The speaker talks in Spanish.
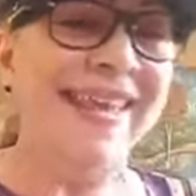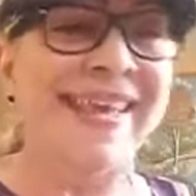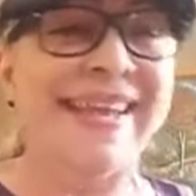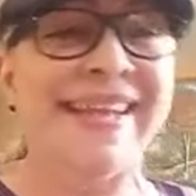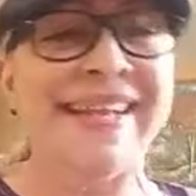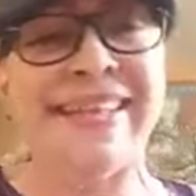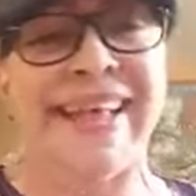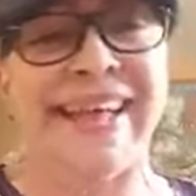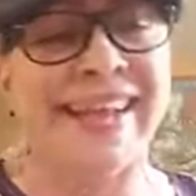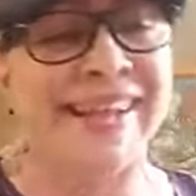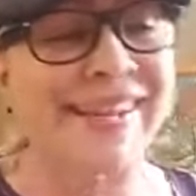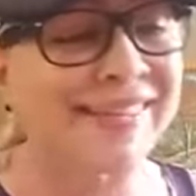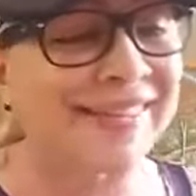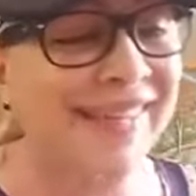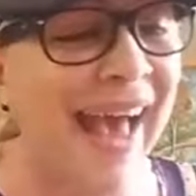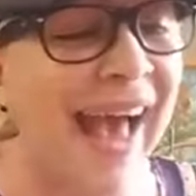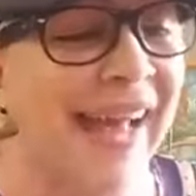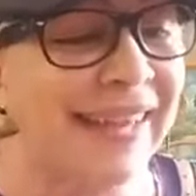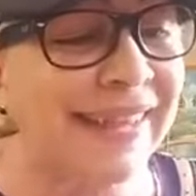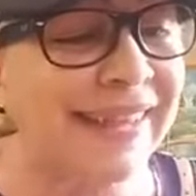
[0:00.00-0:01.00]

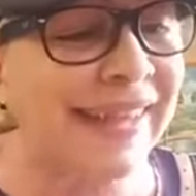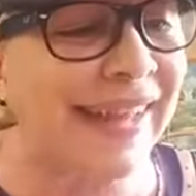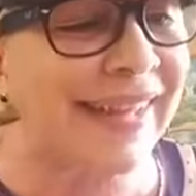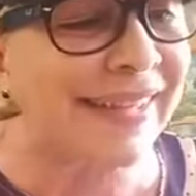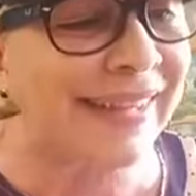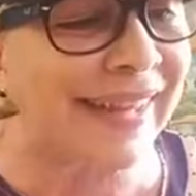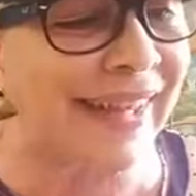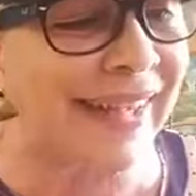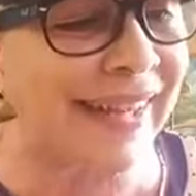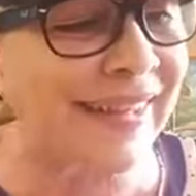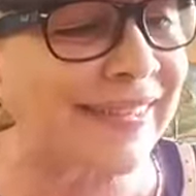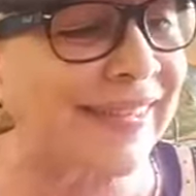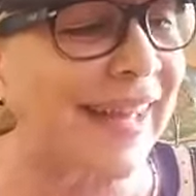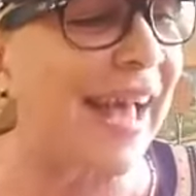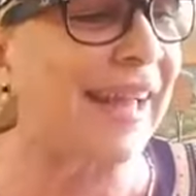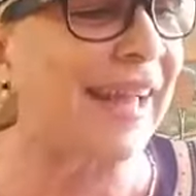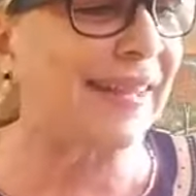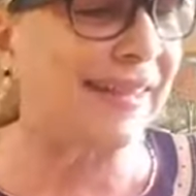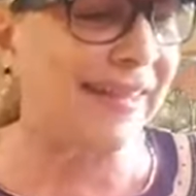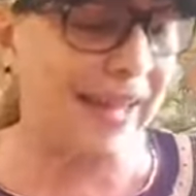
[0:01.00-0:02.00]
interesante,
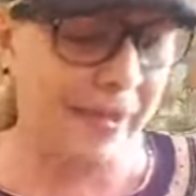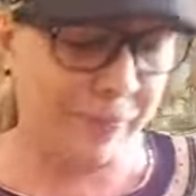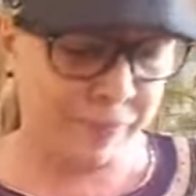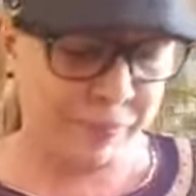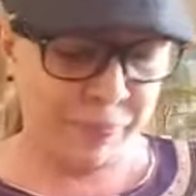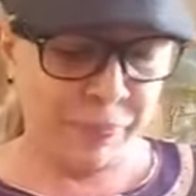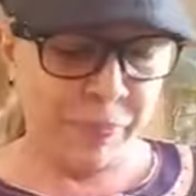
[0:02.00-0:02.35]
interesante.